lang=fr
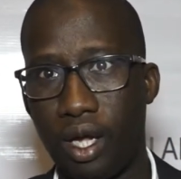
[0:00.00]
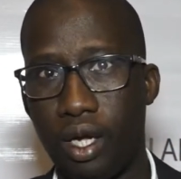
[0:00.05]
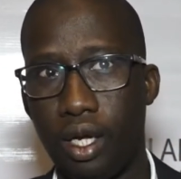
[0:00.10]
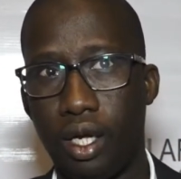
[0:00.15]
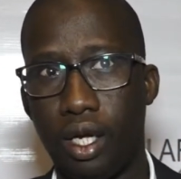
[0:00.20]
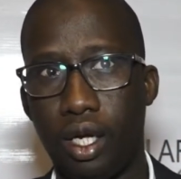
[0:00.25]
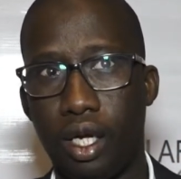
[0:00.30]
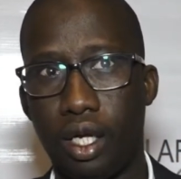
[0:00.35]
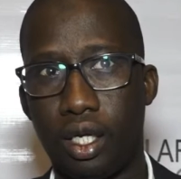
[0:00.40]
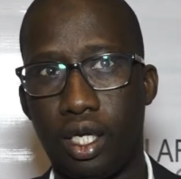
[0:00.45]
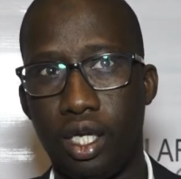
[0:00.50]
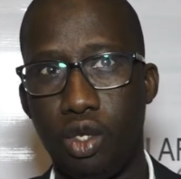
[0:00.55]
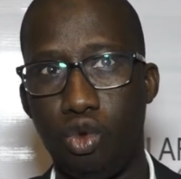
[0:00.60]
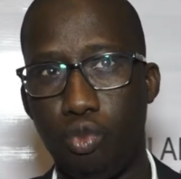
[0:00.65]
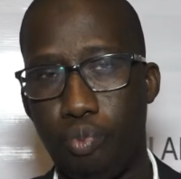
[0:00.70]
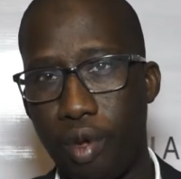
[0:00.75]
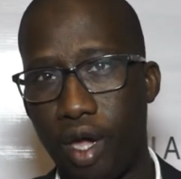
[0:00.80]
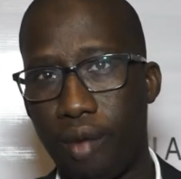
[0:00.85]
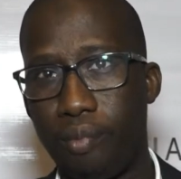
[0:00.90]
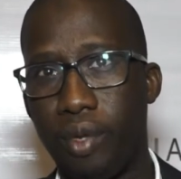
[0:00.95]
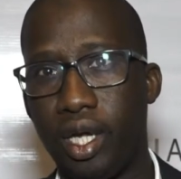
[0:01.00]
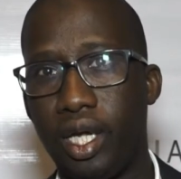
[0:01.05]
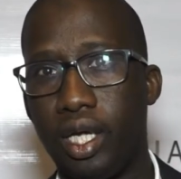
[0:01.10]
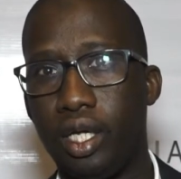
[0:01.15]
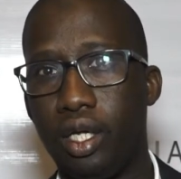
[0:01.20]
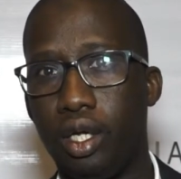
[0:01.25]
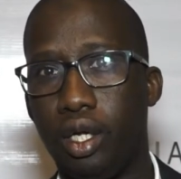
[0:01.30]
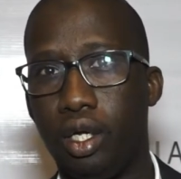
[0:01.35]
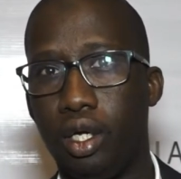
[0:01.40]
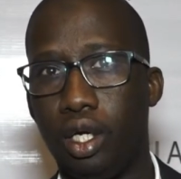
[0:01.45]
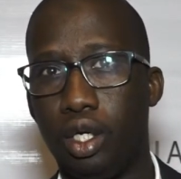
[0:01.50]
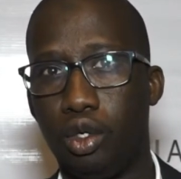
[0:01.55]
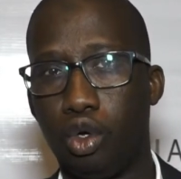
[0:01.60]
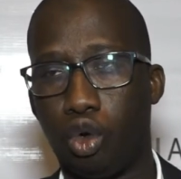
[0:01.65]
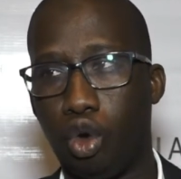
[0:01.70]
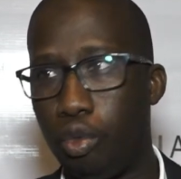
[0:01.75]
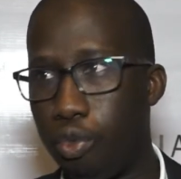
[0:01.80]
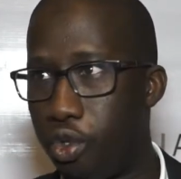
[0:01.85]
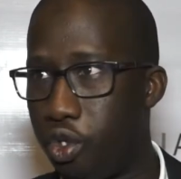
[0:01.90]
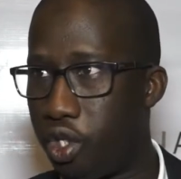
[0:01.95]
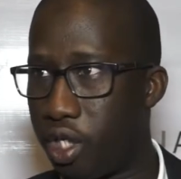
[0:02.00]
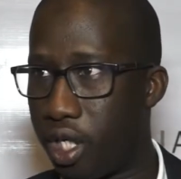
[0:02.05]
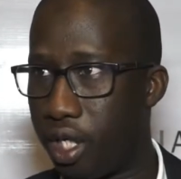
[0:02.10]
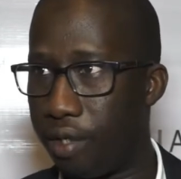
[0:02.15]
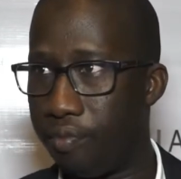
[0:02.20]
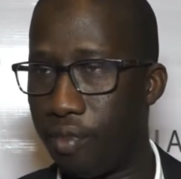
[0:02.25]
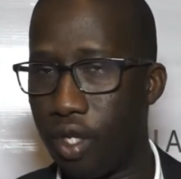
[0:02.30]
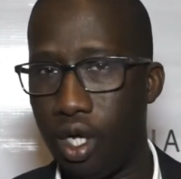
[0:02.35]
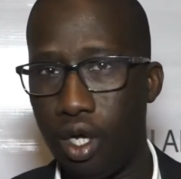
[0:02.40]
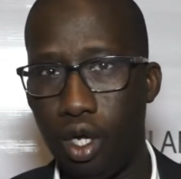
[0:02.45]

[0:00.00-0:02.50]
euh, qui nous permet de communiquer.